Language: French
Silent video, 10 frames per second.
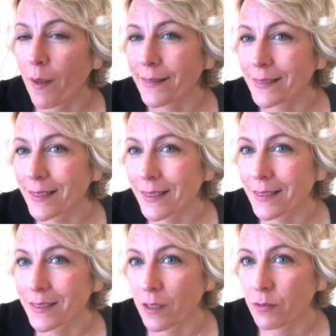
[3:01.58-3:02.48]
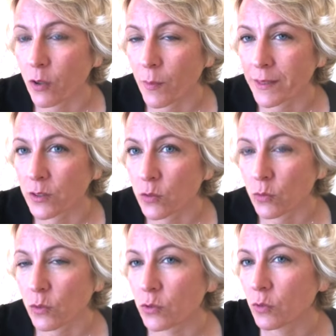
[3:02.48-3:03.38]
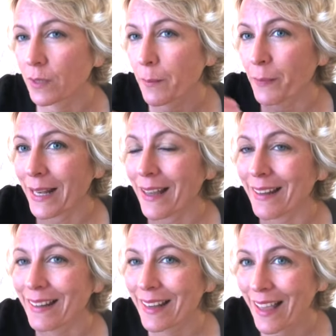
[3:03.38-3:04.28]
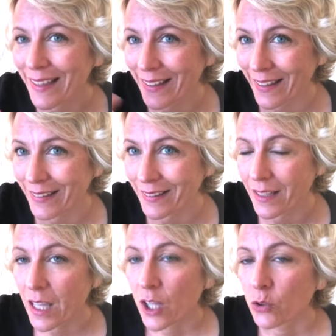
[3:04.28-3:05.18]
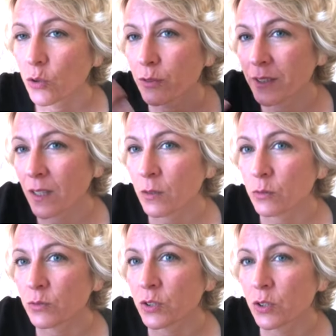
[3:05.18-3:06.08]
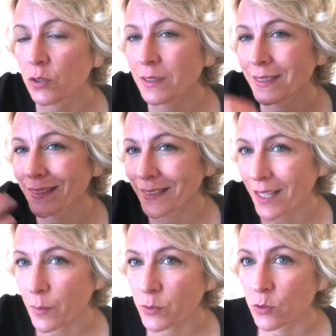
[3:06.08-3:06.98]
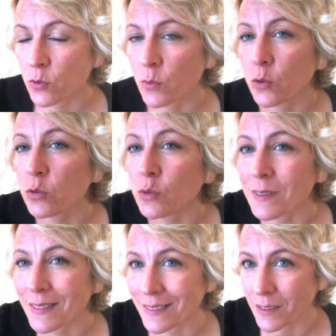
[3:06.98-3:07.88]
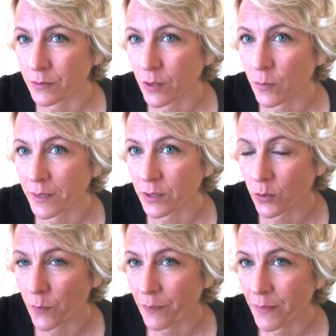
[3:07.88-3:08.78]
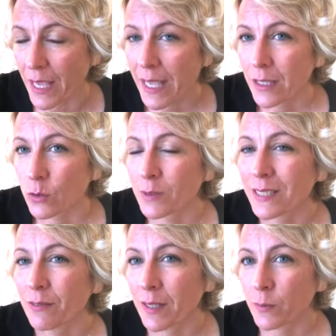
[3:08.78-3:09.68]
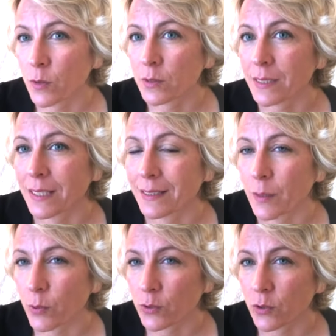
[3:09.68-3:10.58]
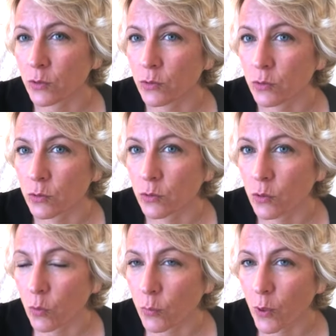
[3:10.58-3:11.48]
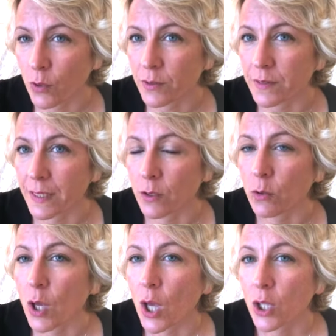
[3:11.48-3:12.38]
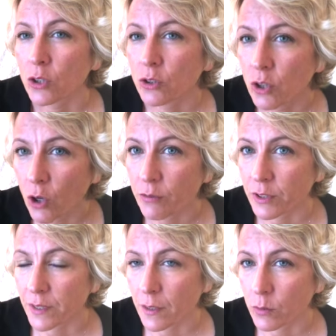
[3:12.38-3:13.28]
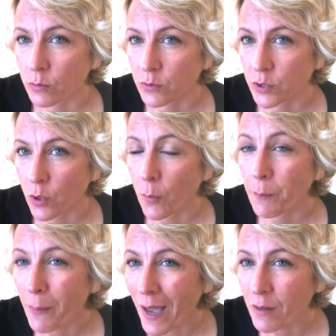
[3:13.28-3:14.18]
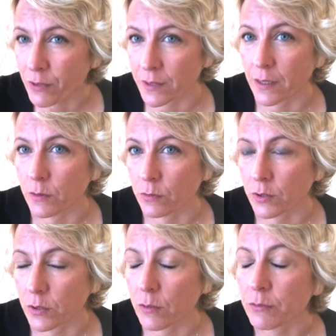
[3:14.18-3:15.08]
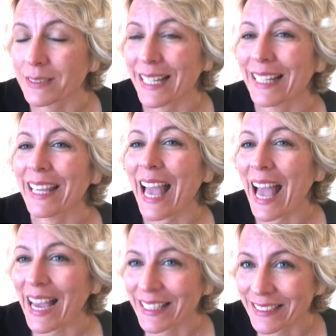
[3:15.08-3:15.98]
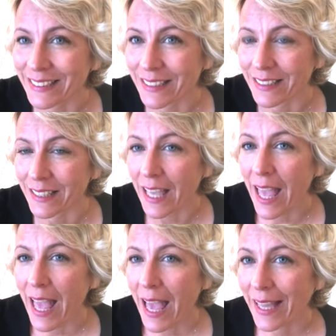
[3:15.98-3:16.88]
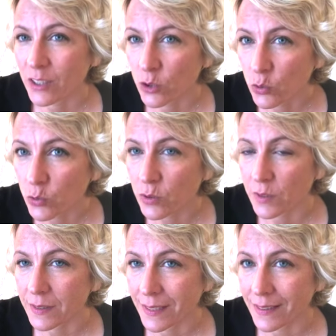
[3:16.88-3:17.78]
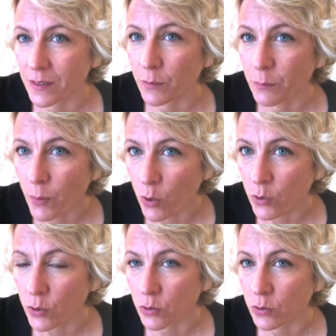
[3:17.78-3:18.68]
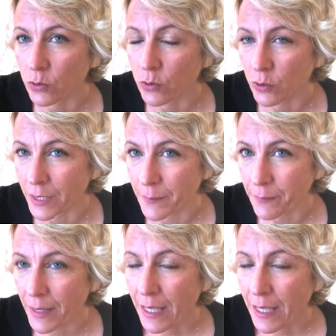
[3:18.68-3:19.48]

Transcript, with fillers: inscrites des informations, dans ce qu'on appelle l'ARN. Donc votre inconscient détient absolument toutes ces informations. Donc c'est vraiment ce qui est important de comprendre, c'est que dans votre inconscient, par votre inconscient, vous allez accéder à toute cette banque de données.